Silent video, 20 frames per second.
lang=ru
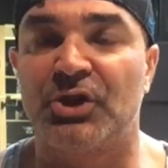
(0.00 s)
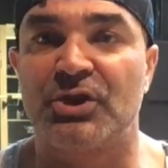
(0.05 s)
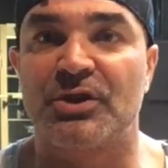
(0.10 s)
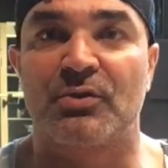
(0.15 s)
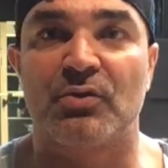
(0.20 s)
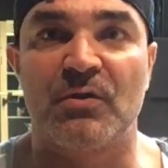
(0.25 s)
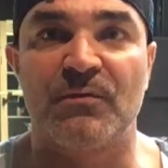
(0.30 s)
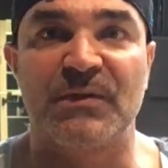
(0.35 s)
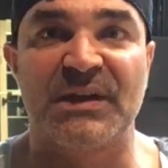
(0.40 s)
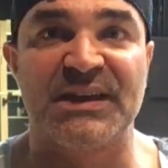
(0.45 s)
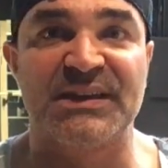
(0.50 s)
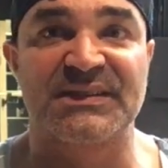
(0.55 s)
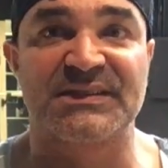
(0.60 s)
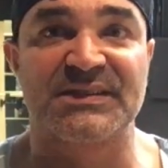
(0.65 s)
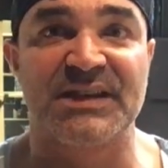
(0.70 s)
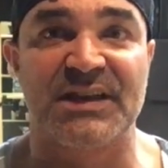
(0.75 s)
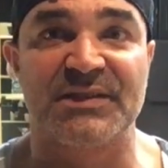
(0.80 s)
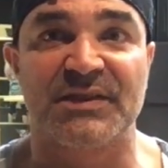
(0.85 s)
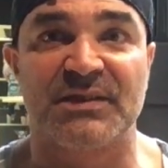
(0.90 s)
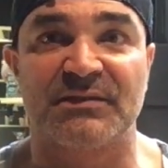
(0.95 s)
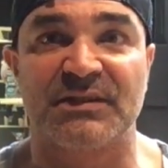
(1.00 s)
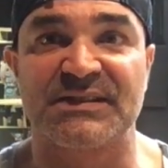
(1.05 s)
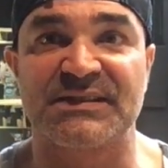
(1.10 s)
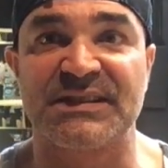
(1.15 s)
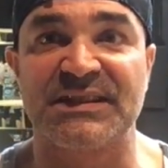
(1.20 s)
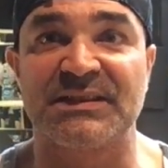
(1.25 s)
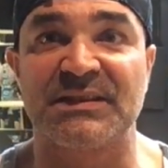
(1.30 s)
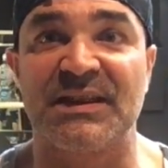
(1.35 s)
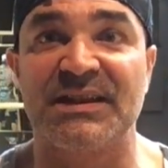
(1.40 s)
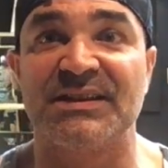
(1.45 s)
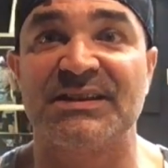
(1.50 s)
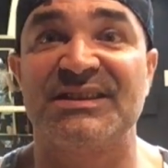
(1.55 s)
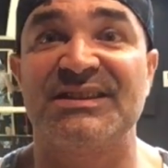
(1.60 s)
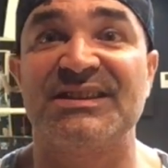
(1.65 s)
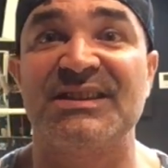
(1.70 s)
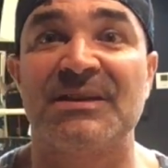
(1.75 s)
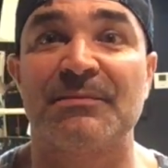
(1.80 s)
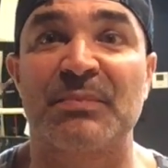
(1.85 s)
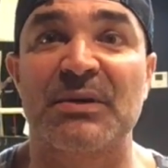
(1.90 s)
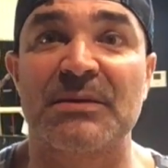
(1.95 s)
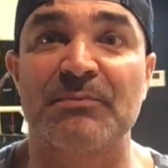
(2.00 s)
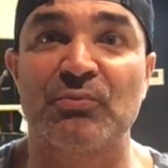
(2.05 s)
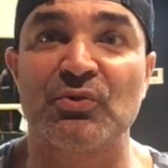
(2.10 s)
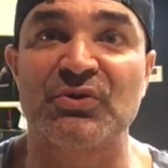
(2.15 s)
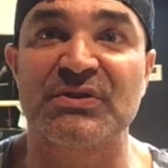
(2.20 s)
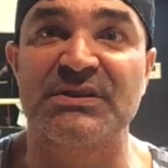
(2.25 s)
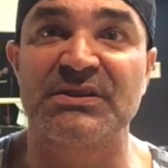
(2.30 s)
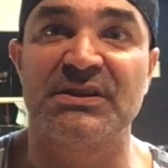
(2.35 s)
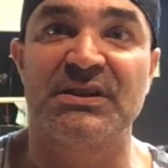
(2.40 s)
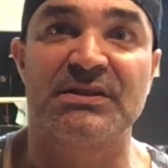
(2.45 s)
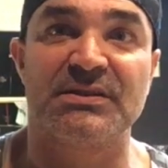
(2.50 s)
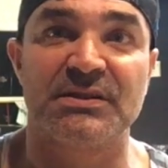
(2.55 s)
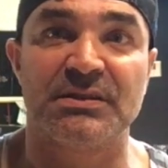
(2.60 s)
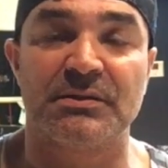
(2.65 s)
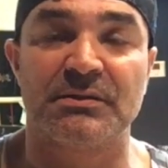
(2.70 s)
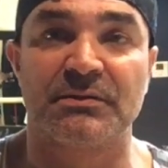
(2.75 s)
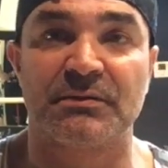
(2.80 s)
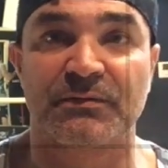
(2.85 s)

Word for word: тренировка из данного цикла. Не пропустите